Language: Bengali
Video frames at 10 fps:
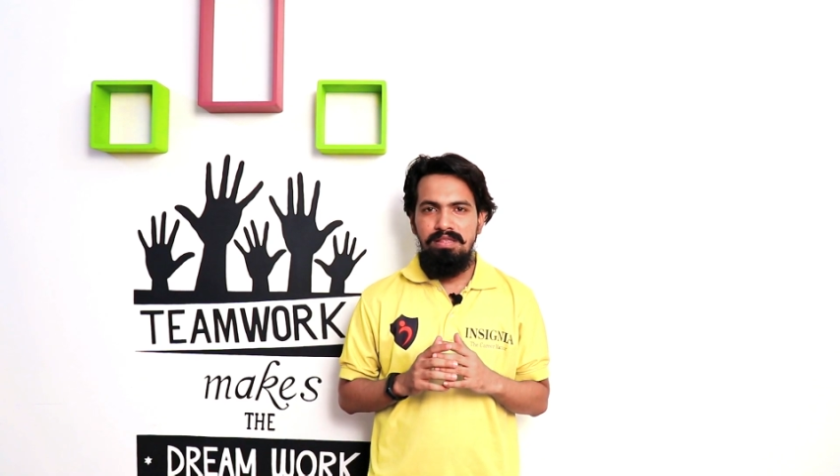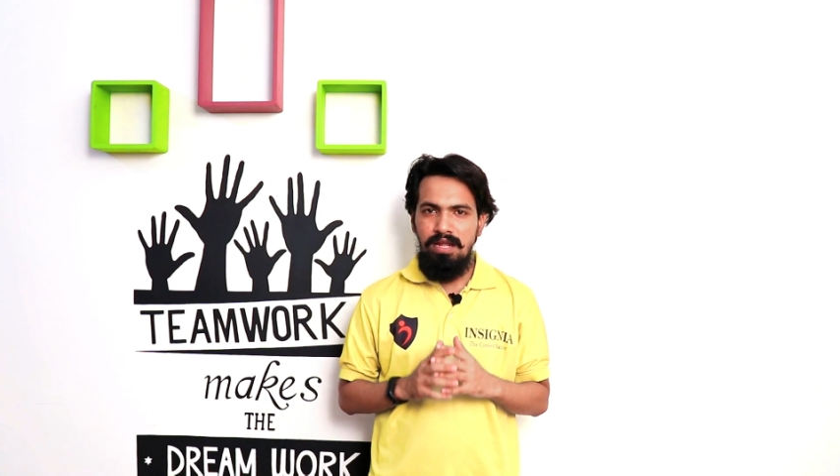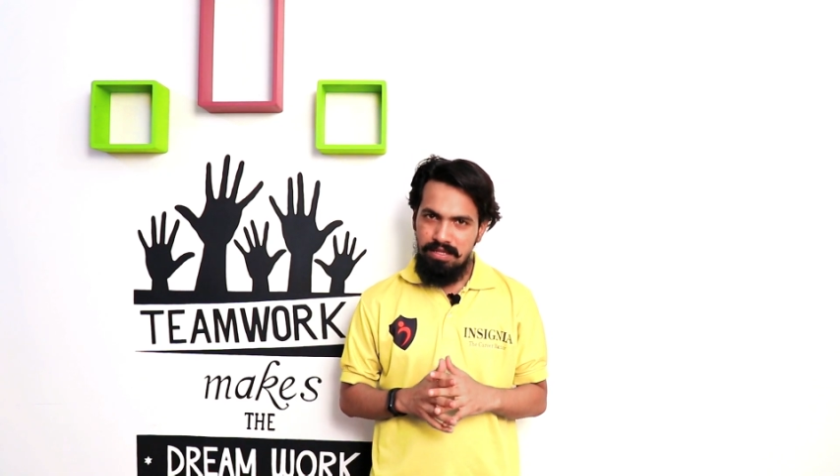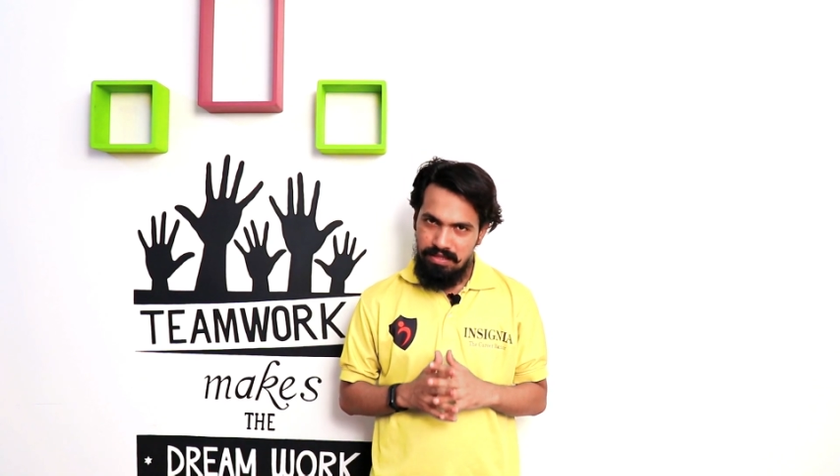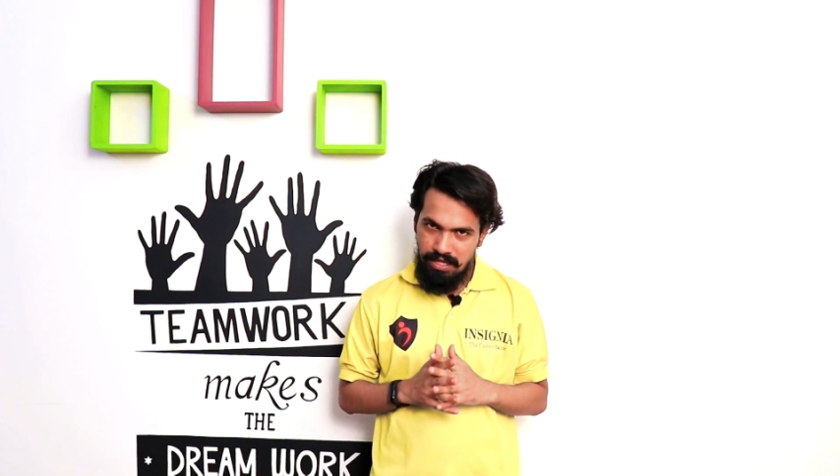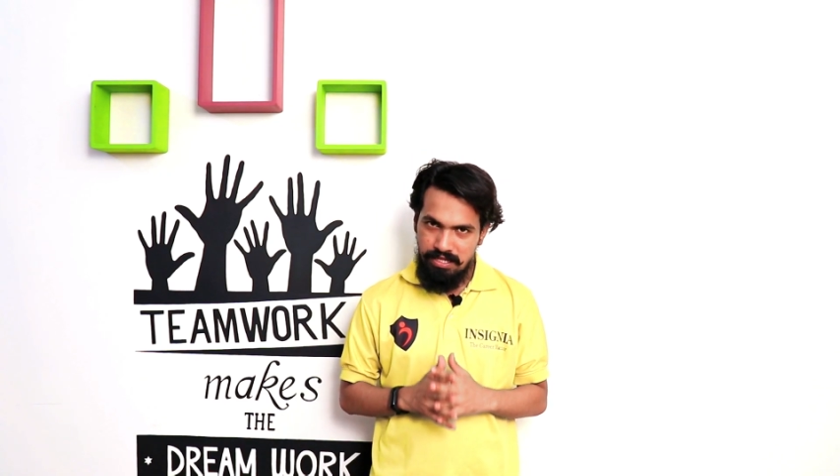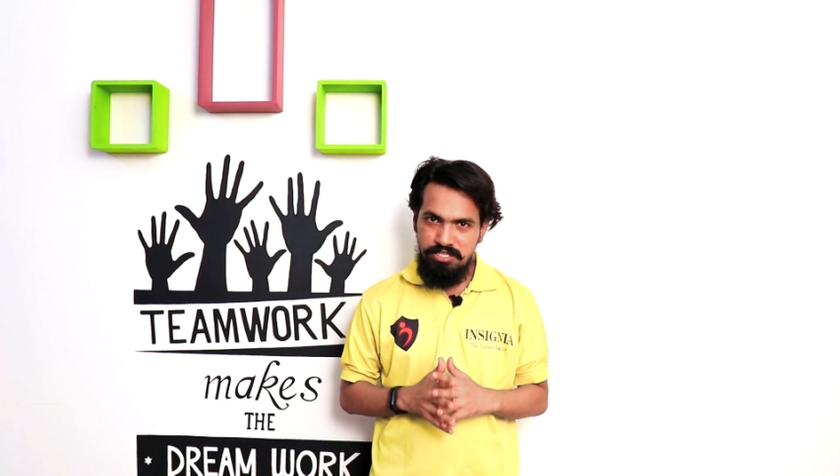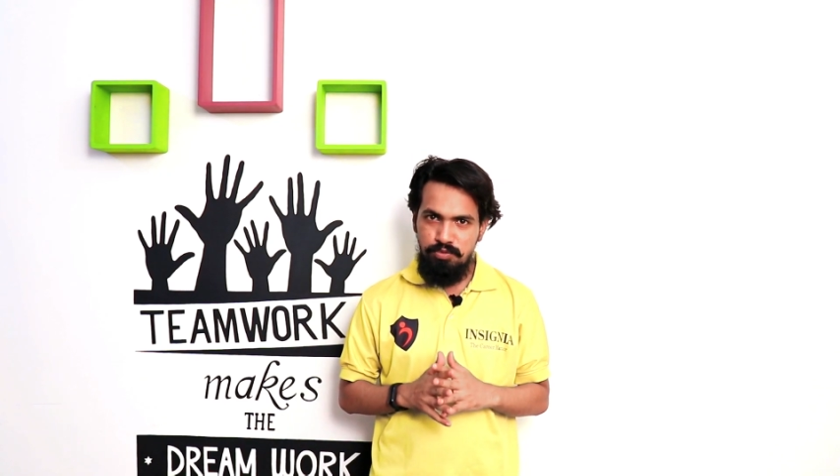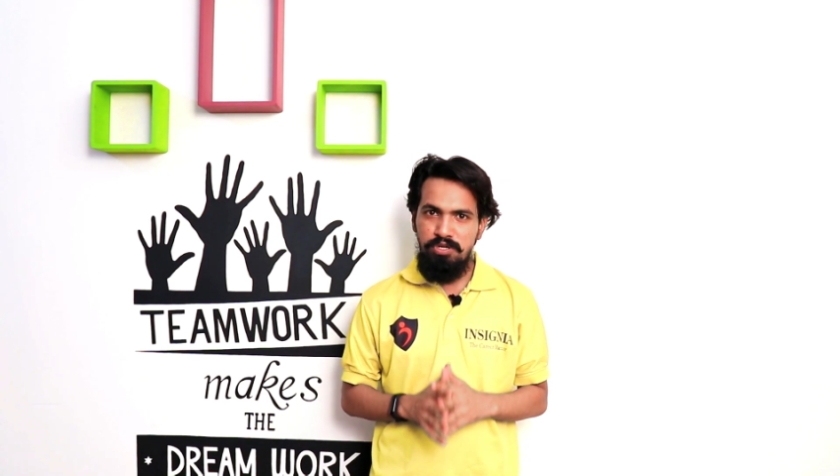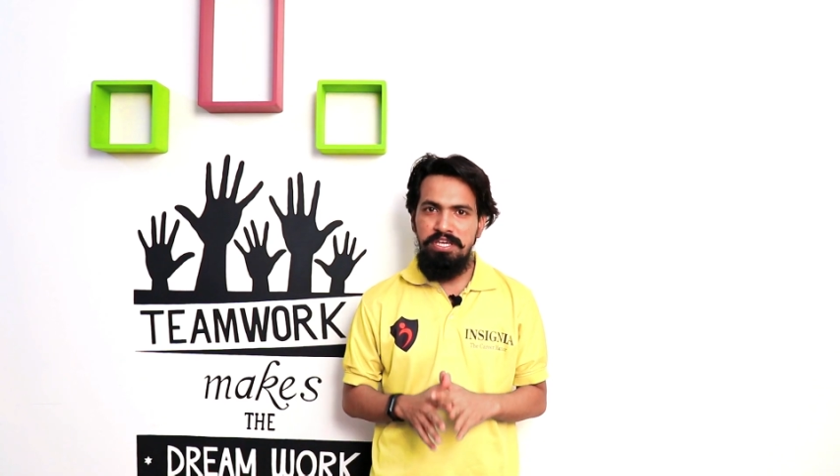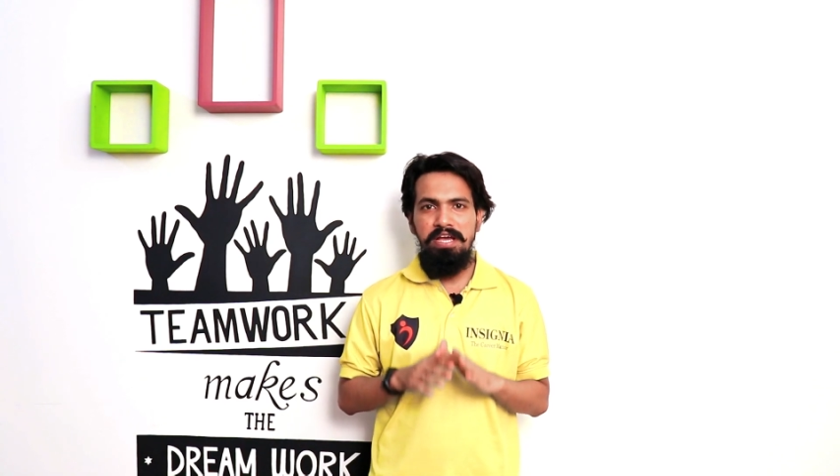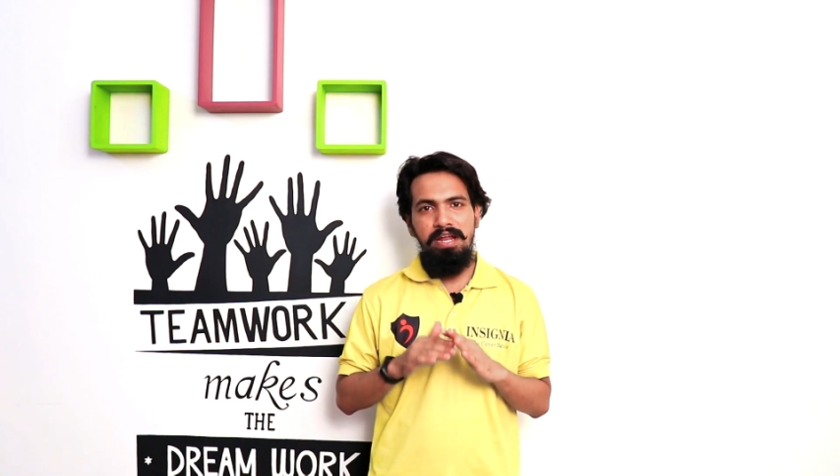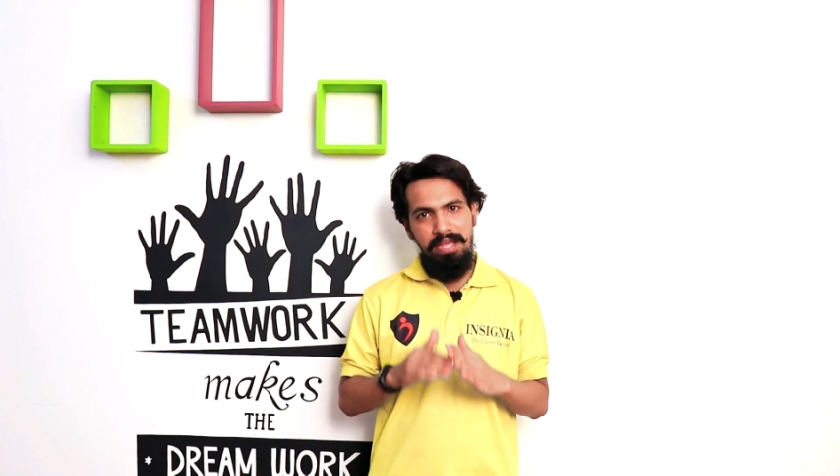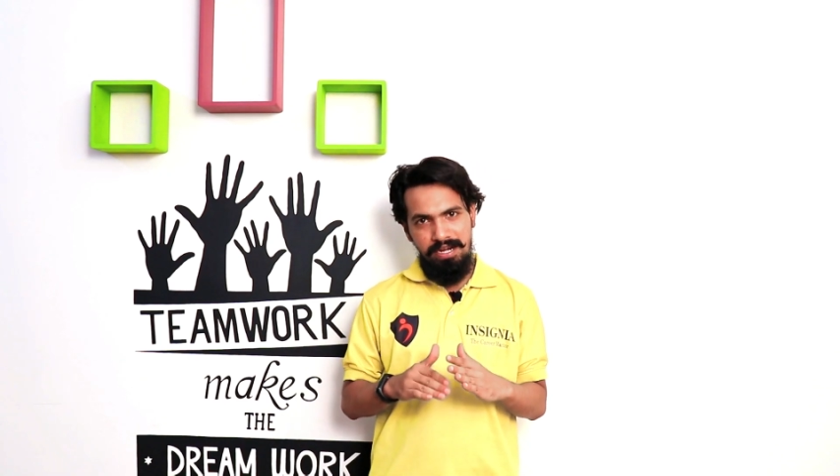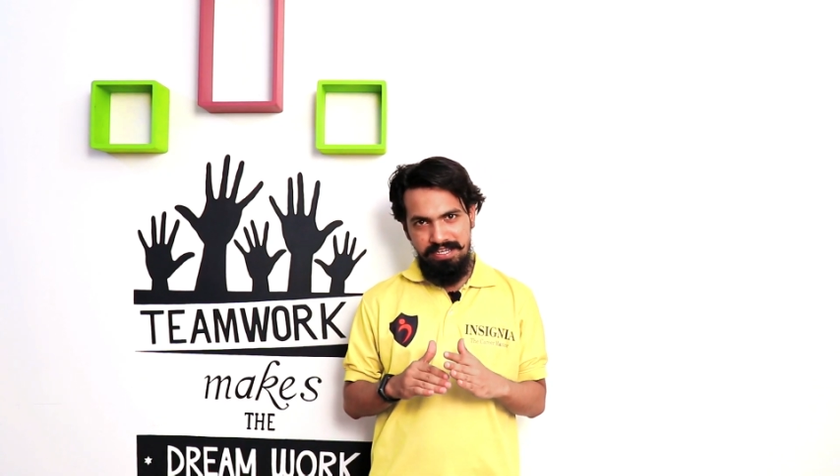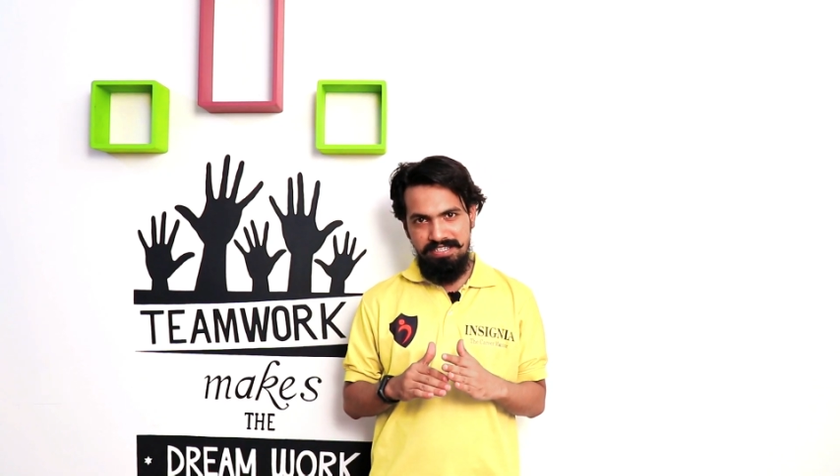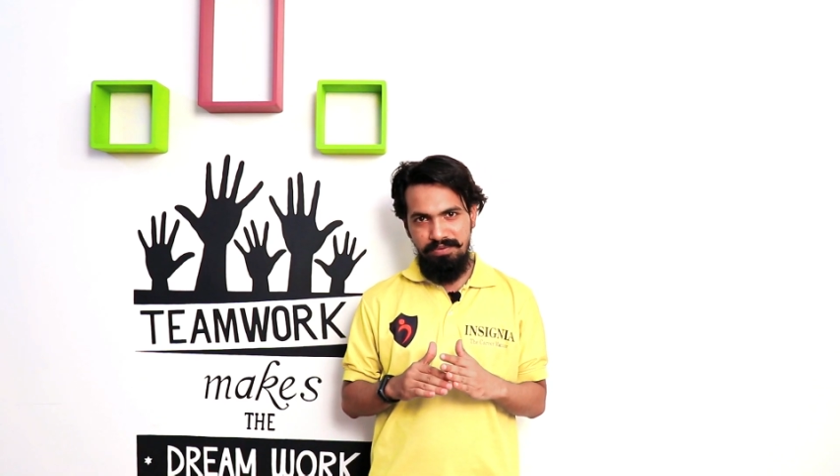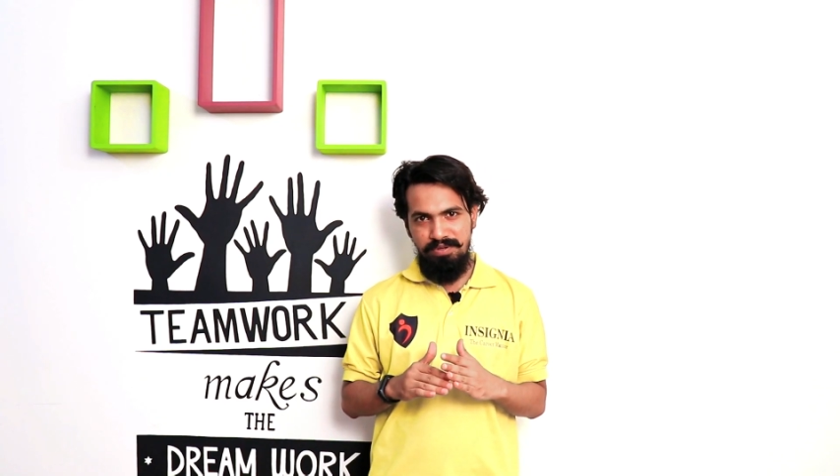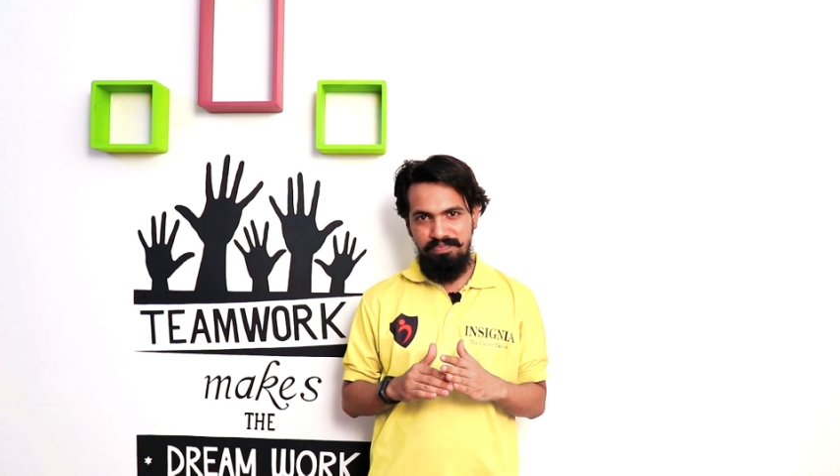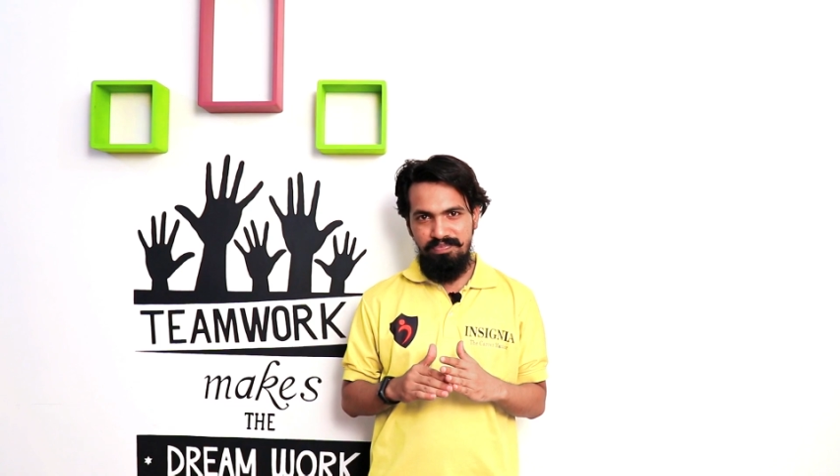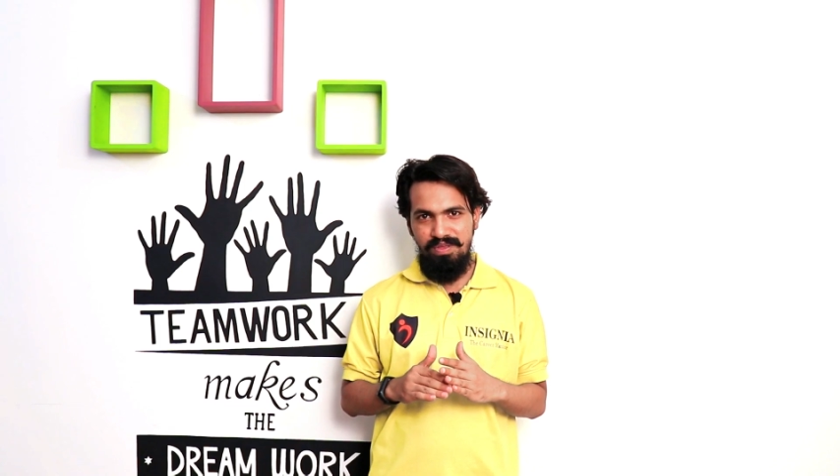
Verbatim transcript: তারা তাদের জীবনকে এখানেই আটকে যাবে